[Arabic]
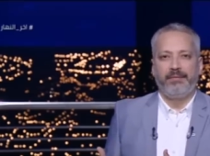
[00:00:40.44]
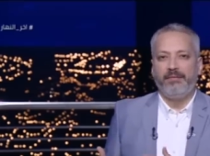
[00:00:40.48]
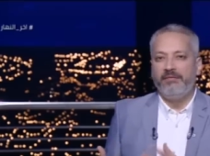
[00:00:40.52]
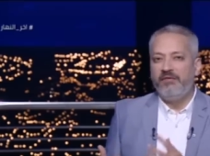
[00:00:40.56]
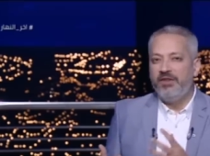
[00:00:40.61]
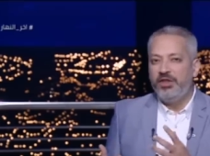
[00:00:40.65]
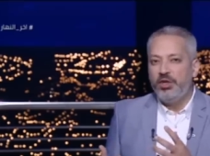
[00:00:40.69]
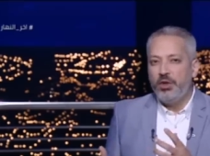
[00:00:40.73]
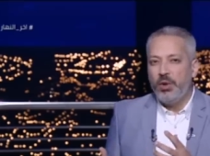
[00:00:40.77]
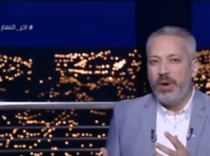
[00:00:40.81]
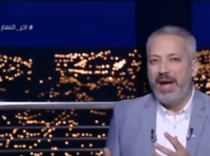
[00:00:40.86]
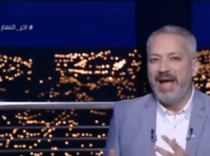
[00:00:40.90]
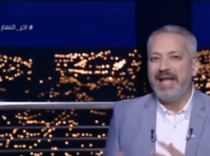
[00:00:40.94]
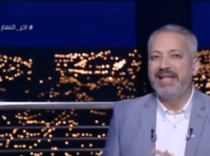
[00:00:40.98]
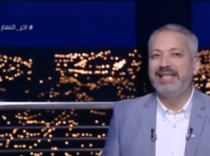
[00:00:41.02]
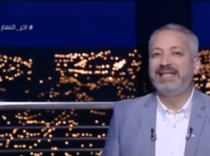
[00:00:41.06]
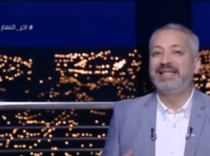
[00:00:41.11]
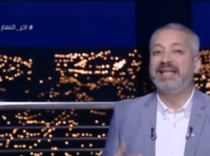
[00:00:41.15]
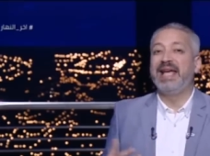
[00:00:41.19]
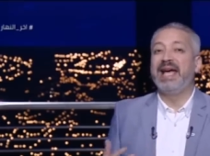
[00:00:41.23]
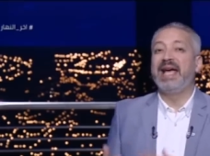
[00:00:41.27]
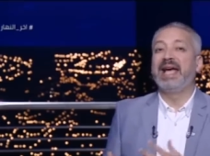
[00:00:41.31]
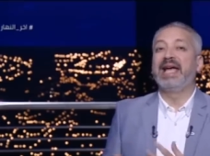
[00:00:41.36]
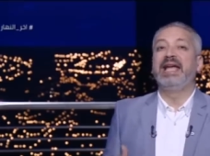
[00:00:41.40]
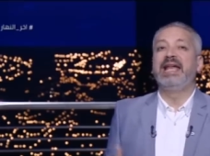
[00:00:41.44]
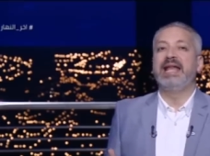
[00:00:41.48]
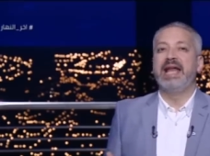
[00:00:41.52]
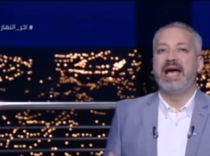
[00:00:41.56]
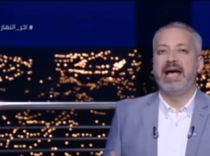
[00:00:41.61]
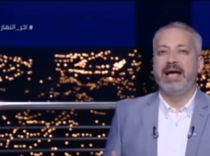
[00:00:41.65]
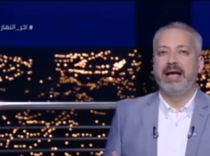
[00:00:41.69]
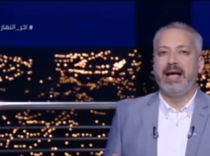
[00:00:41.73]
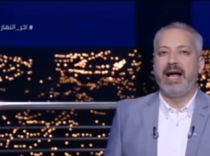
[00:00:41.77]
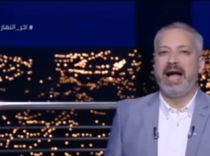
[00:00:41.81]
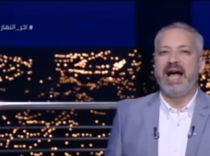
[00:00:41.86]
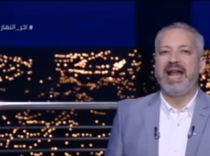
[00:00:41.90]
فيديوهات
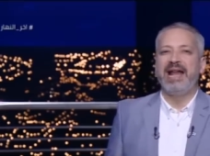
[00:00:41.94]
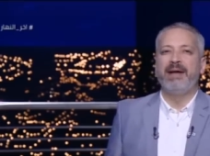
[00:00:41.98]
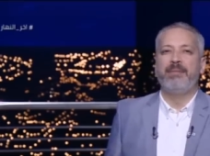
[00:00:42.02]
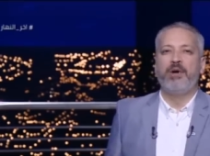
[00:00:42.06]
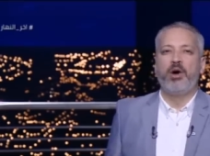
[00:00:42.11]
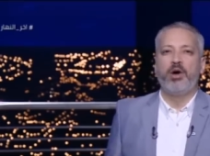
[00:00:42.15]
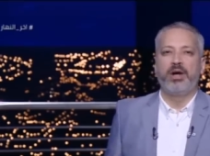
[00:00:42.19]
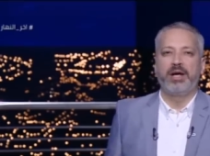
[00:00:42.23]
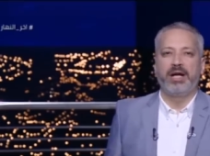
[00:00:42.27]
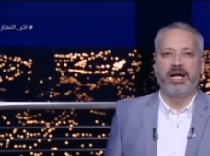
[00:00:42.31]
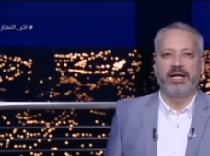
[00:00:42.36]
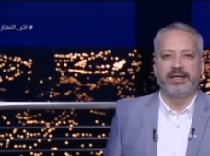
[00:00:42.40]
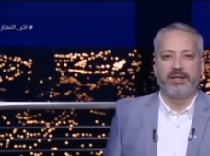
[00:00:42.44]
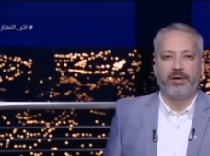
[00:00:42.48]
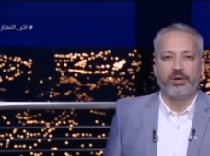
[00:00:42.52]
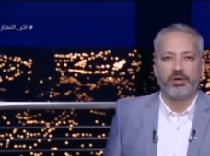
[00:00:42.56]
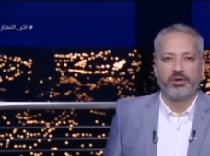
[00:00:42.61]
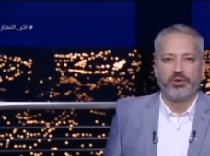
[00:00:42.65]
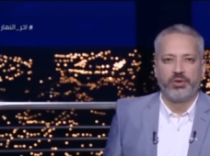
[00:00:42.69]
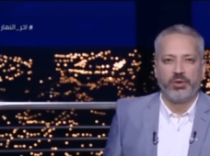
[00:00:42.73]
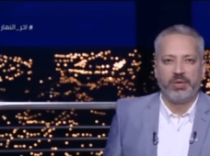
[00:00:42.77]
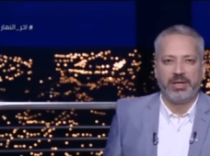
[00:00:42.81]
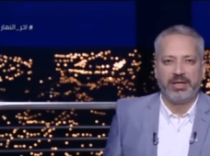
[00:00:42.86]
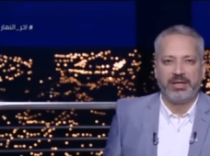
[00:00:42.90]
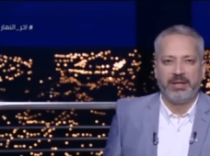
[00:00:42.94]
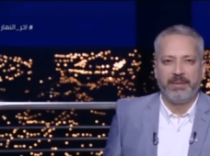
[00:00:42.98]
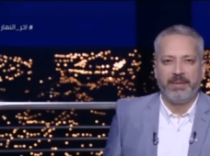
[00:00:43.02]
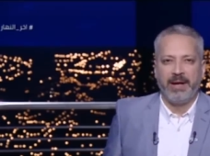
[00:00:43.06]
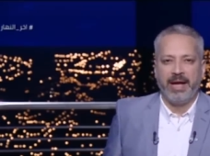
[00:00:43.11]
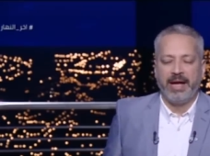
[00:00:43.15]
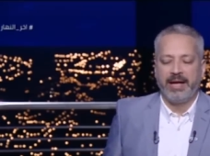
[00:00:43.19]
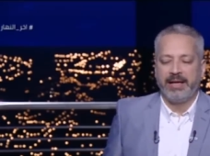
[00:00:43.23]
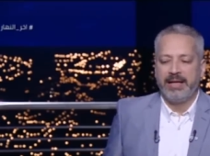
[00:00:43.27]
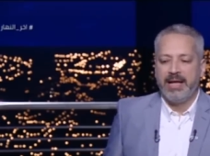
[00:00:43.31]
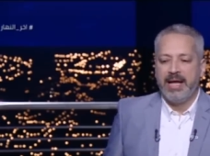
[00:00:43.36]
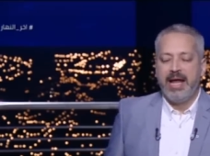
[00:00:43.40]
ساخنه على مواقع التواصل
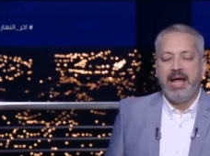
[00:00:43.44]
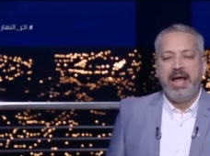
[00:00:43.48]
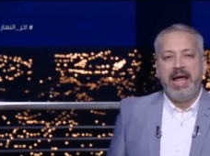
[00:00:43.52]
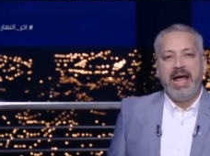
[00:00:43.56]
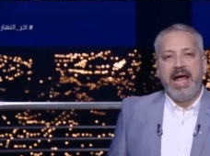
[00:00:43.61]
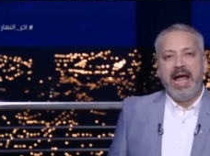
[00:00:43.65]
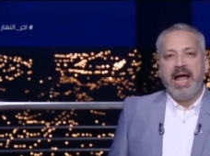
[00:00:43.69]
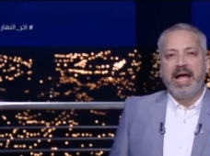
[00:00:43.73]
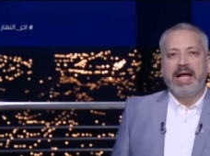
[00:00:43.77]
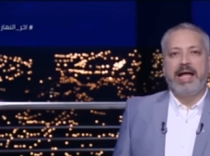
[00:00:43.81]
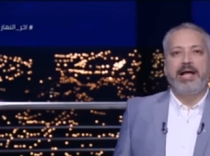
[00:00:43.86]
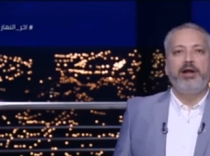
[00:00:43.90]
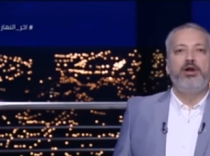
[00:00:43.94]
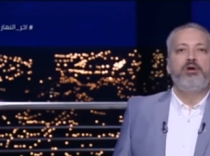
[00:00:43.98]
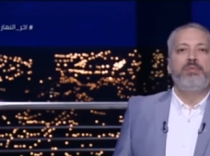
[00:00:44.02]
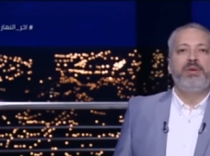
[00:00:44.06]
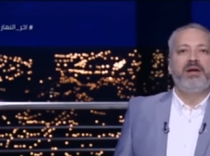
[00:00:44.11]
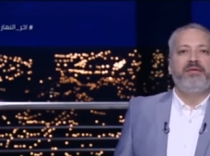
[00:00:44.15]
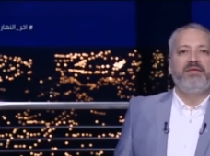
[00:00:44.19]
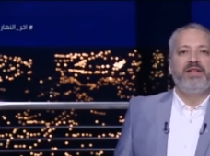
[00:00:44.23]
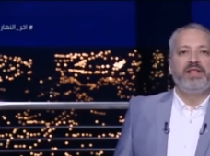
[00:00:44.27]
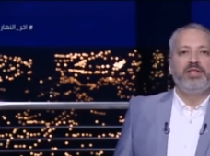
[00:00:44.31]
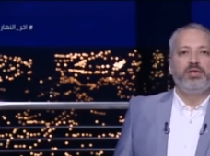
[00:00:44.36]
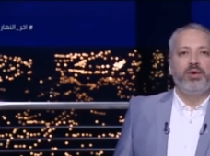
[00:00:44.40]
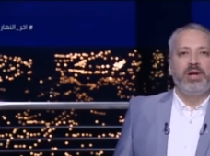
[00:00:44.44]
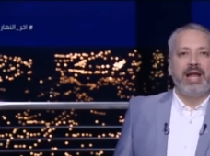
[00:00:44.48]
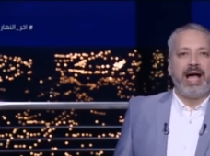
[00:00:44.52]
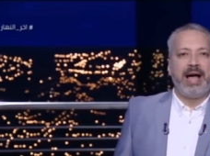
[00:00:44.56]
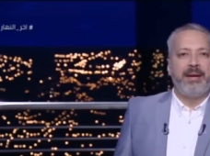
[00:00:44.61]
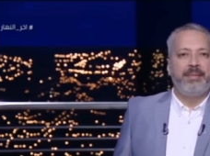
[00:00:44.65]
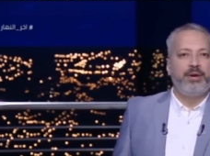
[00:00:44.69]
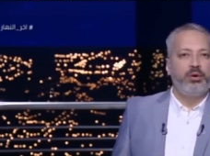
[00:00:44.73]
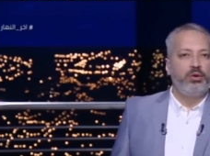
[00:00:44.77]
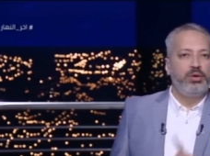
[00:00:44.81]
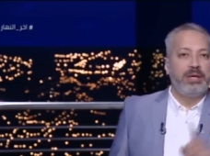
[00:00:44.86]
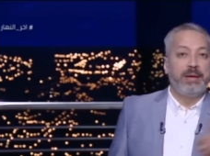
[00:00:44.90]
الاجتماعي اخرهم الفيديو اللي
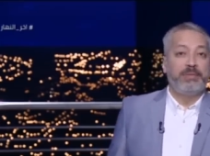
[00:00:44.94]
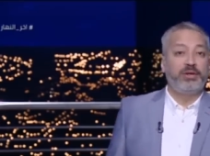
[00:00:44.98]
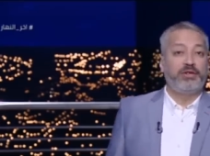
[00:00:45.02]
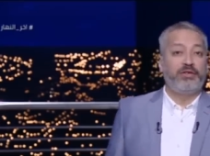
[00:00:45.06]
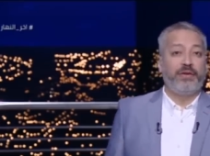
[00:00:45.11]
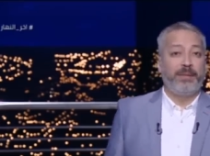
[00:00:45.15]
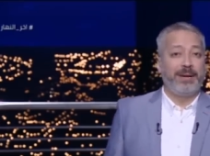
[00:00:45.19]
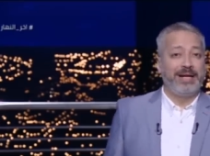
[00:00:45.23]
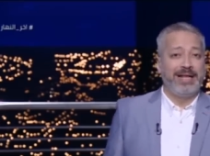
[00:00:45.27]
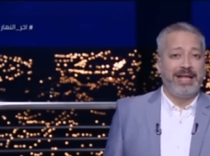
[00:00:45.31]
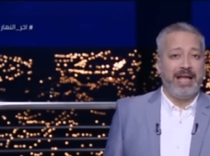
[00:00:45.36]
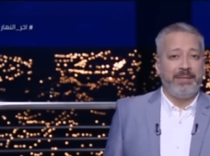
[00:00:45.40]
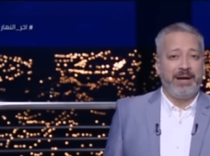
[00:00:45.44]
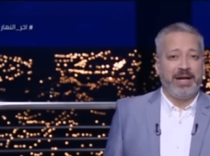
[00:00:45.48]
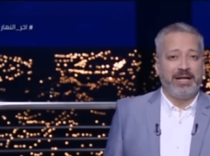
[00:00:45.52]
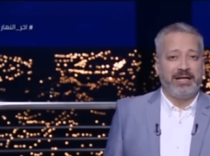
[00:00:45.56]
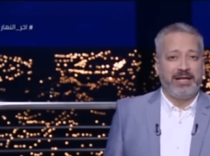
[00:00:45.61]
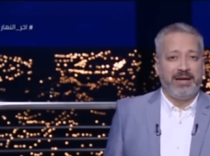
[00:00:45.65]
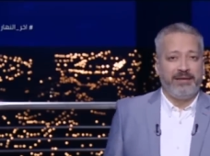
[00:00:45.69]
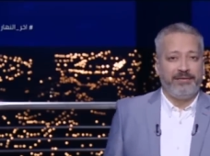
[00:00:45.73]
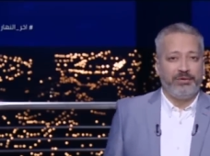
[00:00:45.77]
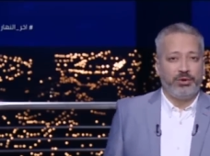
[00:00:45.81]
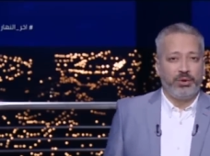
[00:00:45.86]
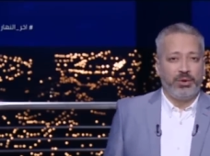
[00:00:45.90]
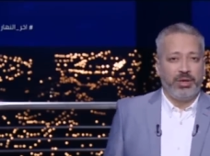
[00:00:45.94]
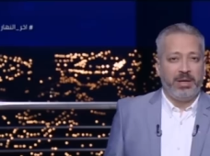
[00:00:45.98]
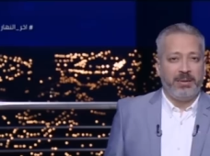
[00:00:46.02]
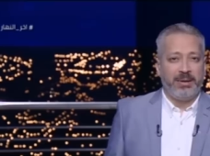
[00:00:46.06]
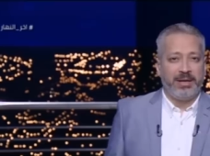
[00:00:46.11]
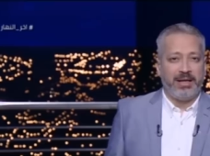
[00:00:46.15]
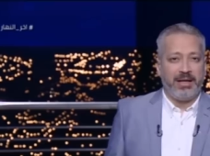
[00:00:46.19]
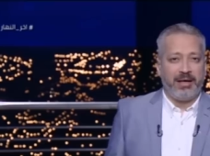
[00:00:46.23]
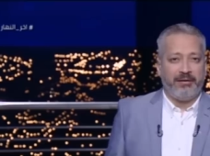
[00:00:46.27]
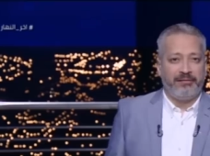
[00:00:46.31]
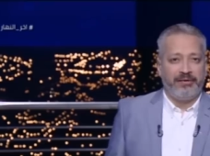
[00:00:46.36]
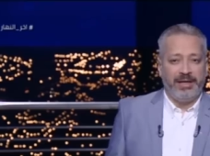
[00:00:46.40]
عمله ده مش في برنامج التلفزيون اللي
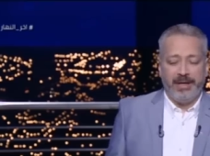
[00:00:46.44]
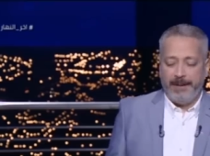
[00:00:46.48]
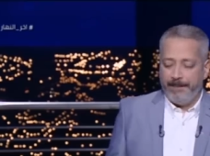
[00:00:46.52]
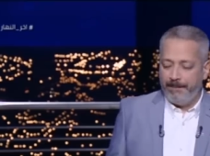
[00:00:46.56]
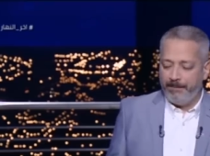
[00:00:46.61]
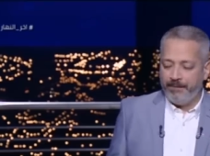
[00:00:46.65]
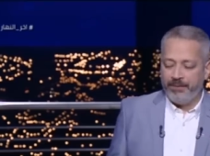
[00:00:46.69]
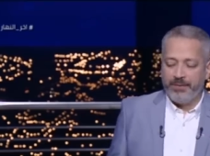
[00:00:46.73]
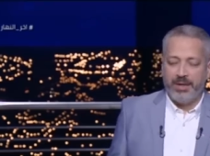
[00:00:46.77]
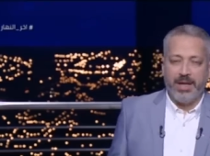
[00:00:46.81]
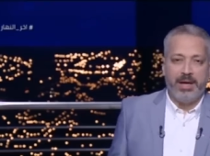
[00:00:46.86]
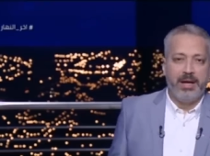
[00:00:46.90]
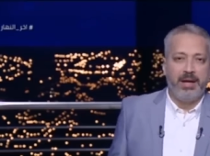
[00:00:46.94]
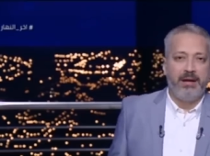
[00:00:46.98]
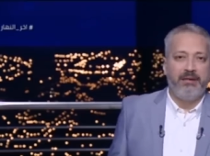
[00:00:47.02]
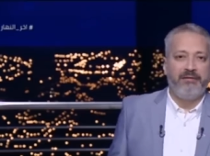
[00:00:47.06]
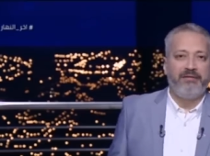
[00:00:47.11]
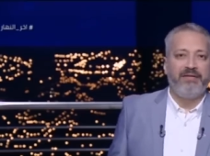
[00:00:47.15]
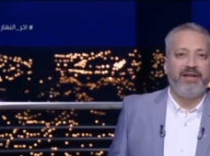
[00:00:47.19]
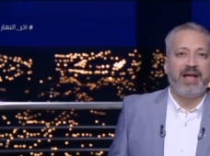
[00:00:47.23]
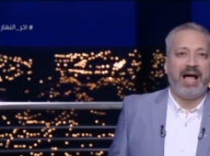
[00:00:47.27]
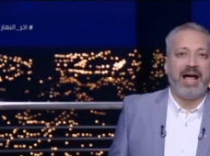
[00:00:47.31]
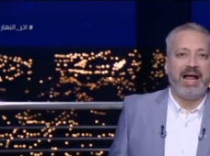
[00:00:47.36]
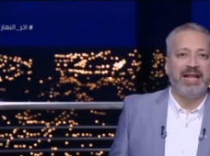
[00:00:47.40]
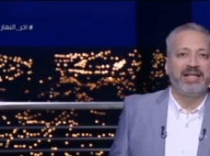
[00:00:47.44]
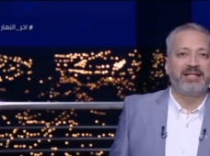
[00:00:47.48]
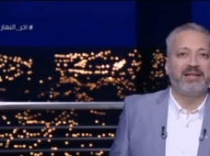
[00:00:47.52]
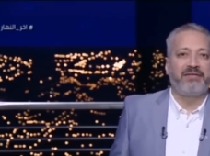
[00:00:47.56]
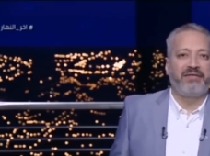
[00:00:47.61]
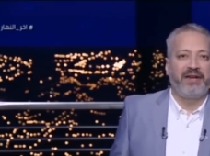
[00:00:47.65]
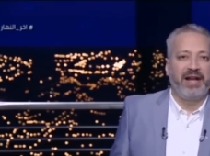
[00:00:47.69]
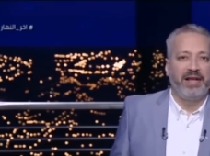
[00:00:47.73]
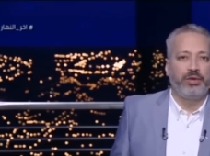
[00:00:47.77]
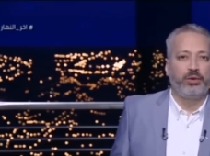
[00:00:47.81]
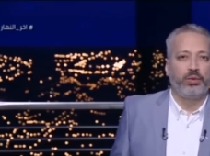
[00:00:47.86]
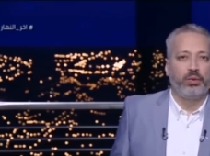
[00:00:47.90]
بيطلع فيه في على
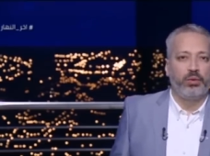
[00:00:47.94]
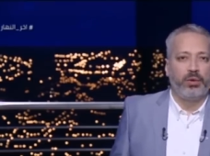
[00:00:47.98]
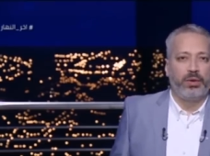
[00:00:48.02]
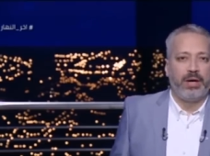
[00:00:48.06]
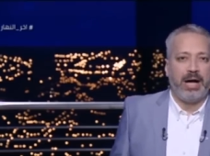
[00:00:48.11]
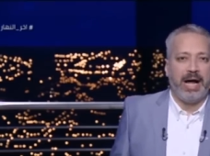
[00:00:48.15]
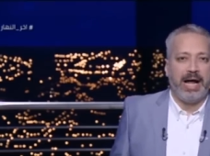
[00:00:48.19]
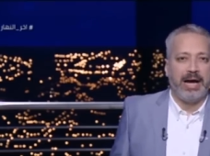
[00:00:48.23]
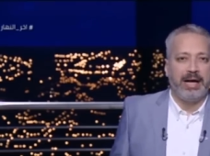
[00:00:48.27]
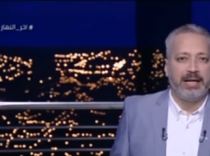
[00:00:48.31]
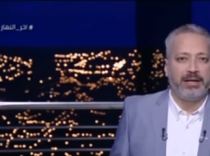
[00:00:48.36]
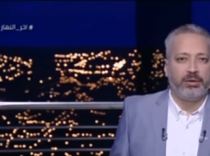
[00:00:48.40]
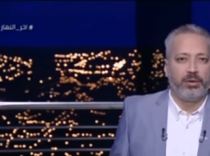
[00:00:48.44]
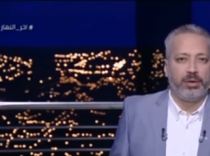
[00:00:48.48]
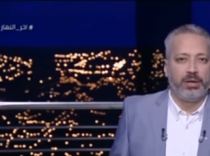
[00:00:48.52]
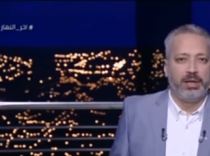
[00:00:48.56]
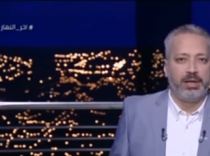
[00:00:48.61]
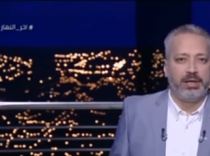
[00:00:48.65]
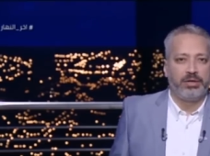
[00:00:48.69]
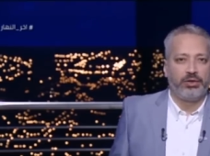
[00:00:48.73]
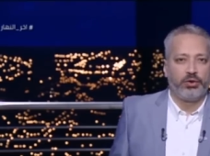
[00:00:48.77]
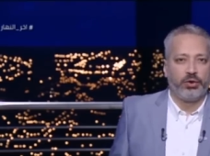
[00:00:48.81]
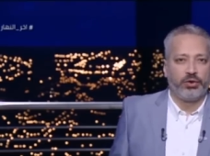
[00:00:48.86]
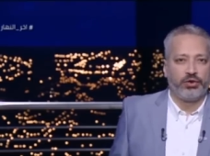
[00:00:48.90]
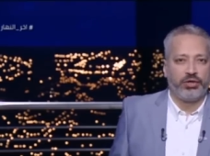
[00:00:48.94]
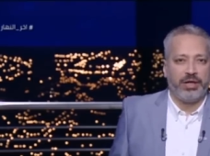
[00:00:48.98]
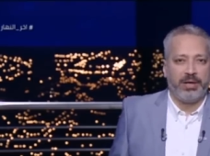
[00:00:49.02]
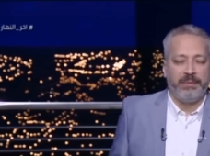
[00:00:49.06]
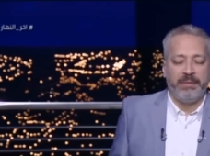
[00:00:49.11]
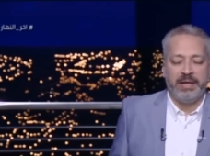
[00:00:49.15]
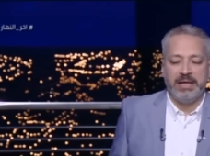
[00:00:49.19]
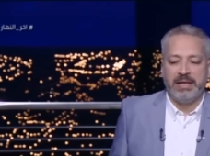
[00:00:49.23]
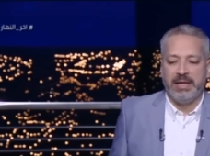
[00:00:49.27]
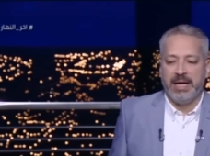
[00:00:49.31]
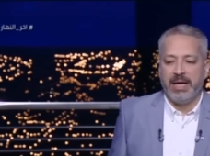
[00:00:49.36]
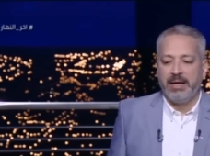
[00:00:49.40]
صفحته على السوشيال
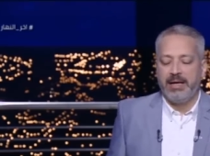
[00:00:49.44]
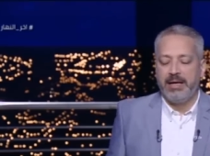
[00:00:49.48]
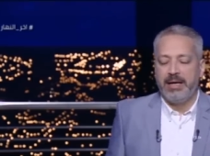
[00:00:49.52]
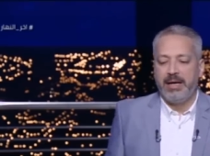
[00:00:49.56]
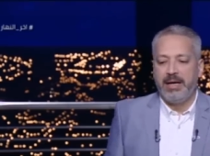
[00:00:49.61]
ميديا